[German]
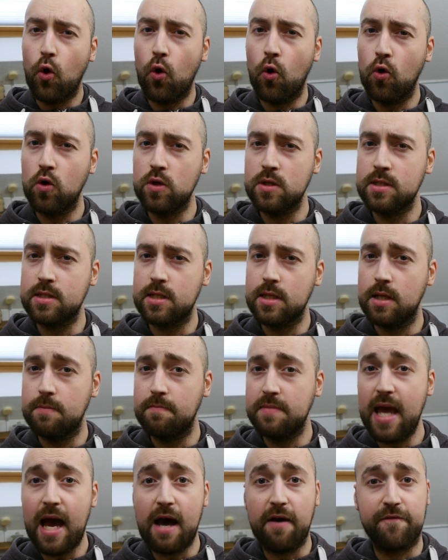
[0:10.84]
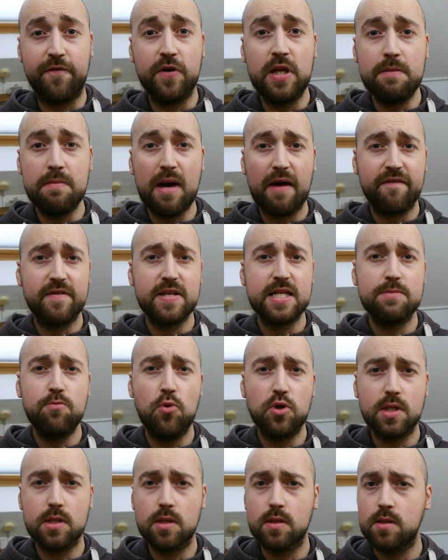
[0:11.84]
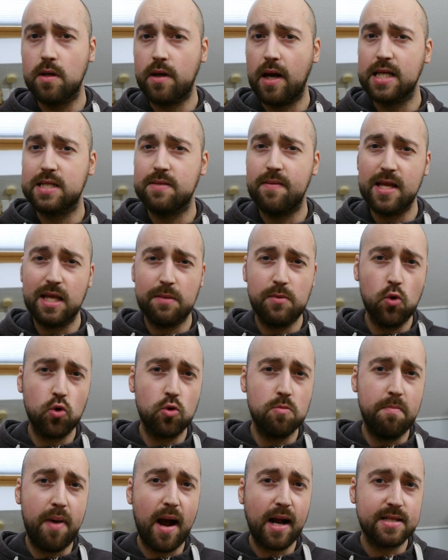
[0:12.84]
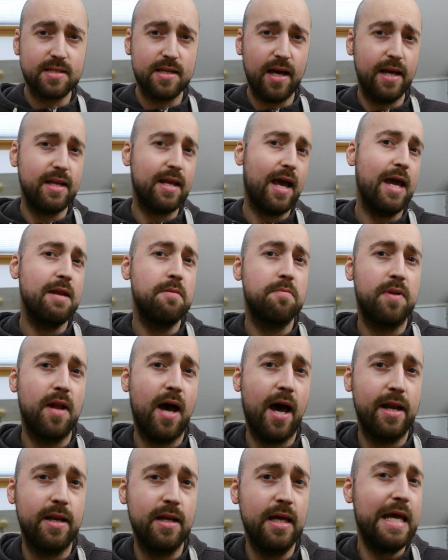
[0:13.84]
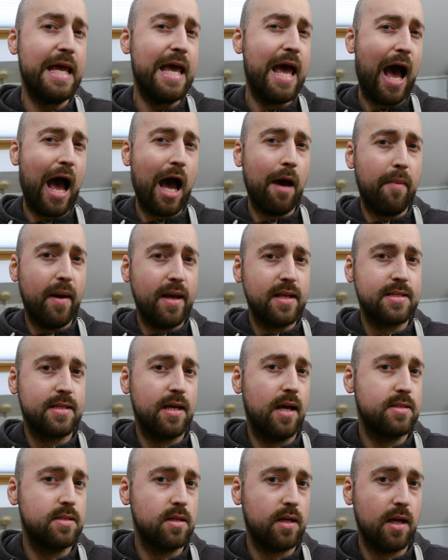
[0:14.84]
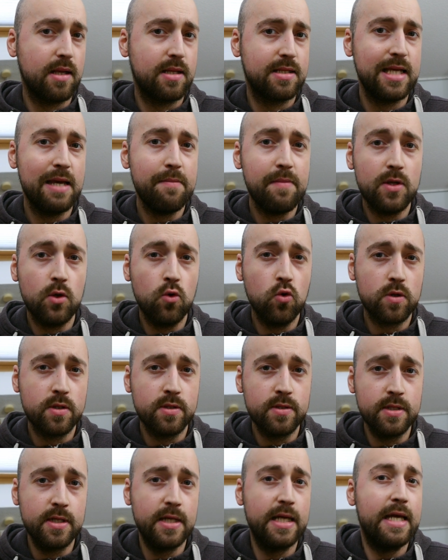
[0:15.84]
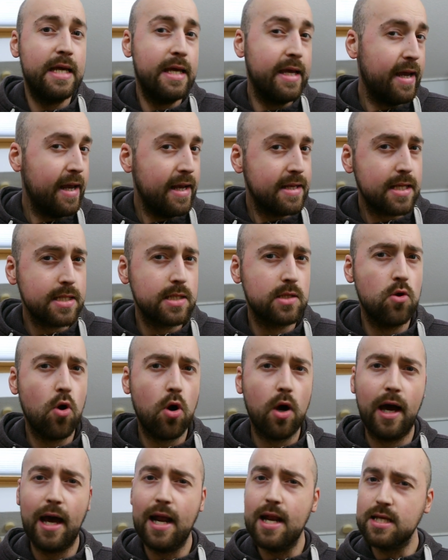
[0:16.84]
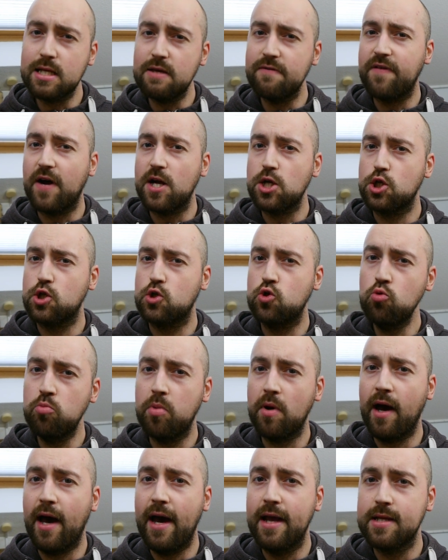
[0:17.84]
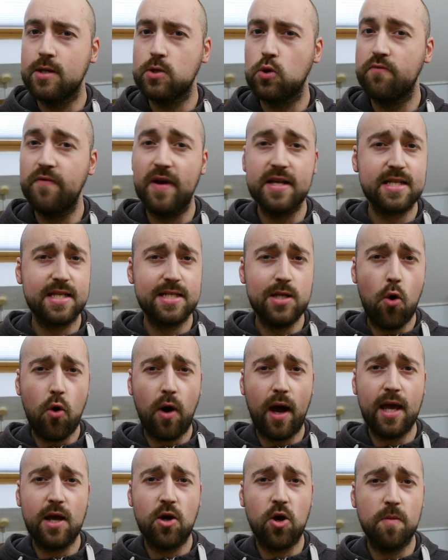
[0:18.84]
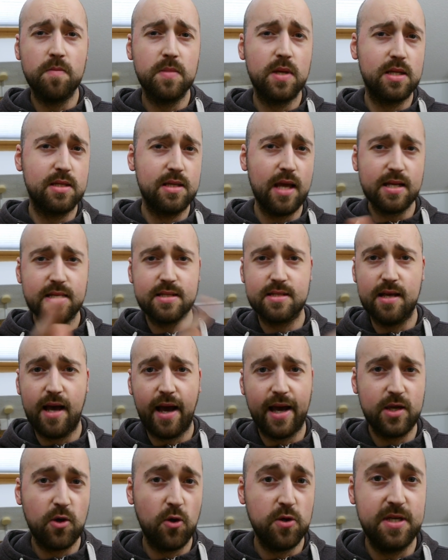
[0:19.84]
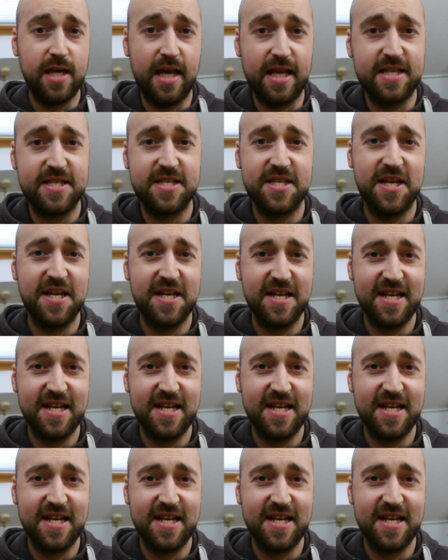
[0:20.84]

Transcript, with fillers: und ähm, ja für die Muffins müsst ihr so ca. 20 Minuten Backzeit einplanen, Arbeitszeit ca. 10 Minuten. Ist also doch relativ rasch zubereitet und was genau reinkommt, das zeige ich euch jetzt.